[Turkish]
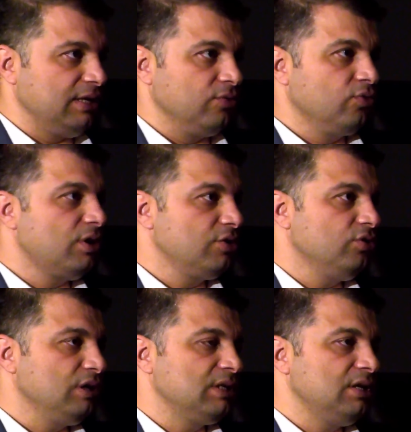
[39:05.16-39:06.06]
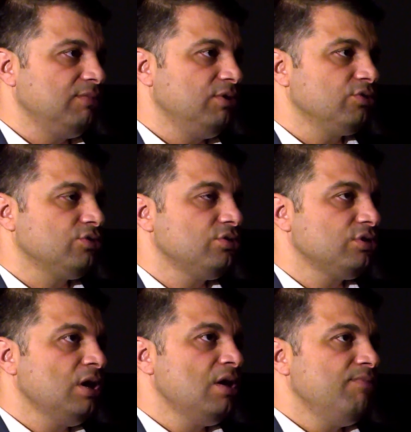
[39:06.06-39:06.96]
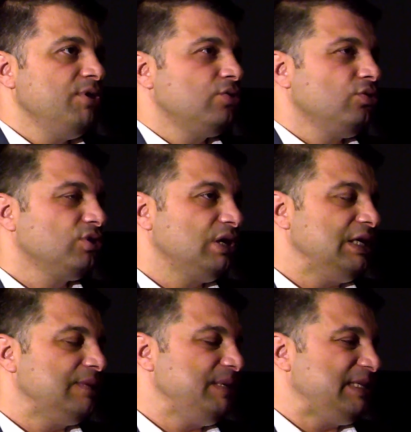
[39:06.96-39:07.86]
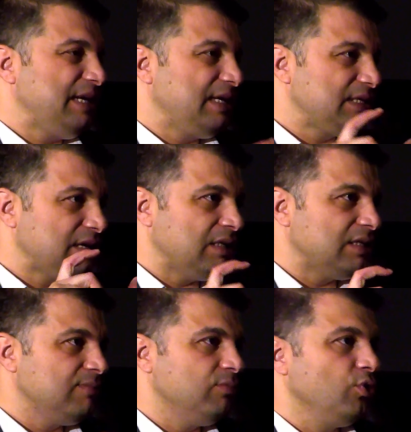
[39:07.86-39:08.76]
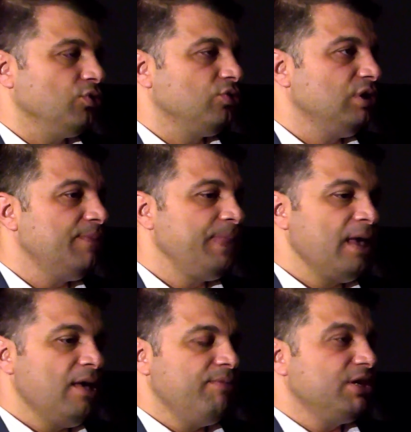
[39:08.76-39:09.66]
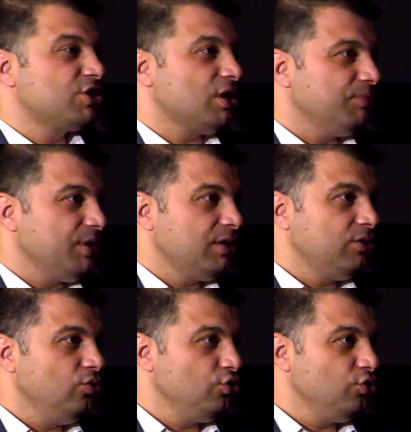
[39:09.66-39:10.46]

Aslanı. Urartu Aslanı biliyorsunuz 1.78 santim boyutunda bir şamdanın